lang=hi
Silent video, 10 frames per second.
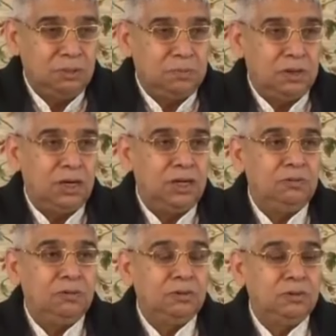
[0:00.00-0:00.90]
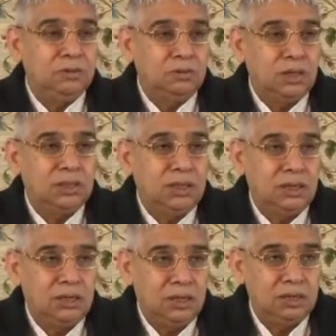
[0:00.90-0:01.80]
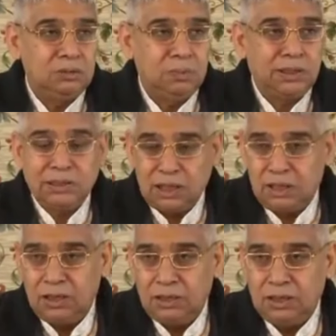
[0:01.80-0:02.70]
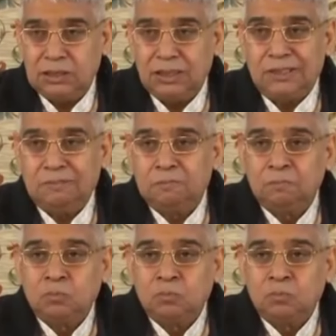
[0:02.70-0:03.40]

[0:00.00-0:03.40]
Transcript: ये प्राणी थोड़ा सा हाथ पैर चल रहे हैं ना इसके